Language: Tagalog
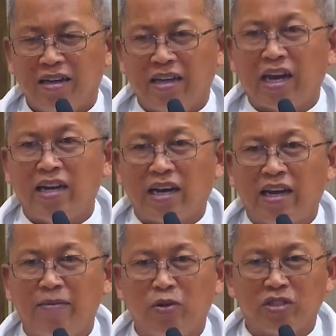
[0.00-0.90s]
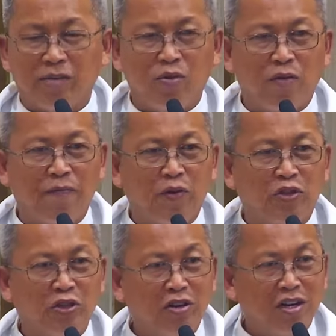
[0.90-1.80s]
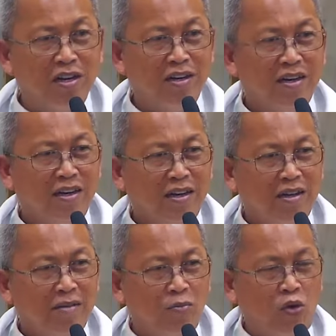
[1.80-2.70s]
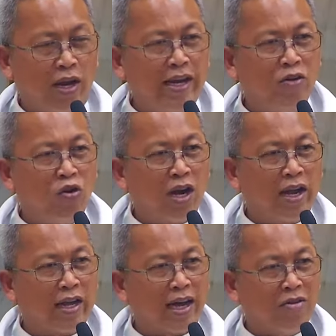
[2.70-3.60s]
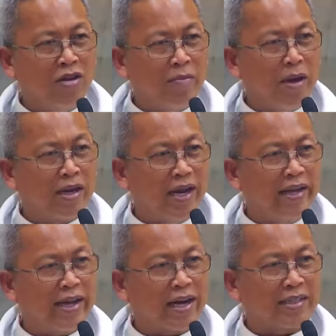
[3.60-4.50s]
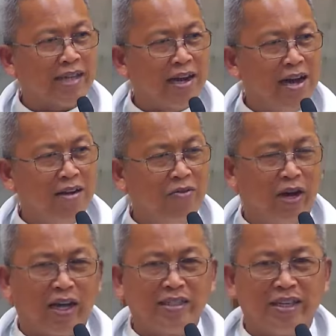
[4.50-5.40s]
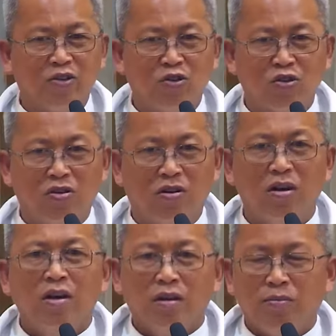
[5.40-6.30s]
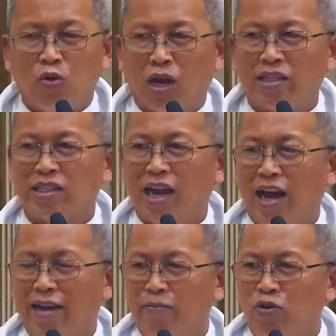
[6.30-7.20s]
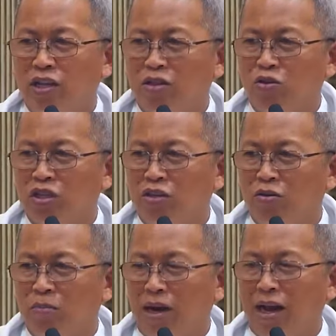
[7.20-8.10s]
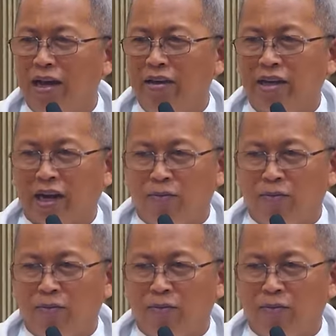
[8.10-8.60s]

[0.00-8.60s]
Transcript: Ikay naghimo sa imong future, mulinog lang kay karon di man gani ka kasagang, wagi siguro mulan slide mo dito sa inyong balay, nya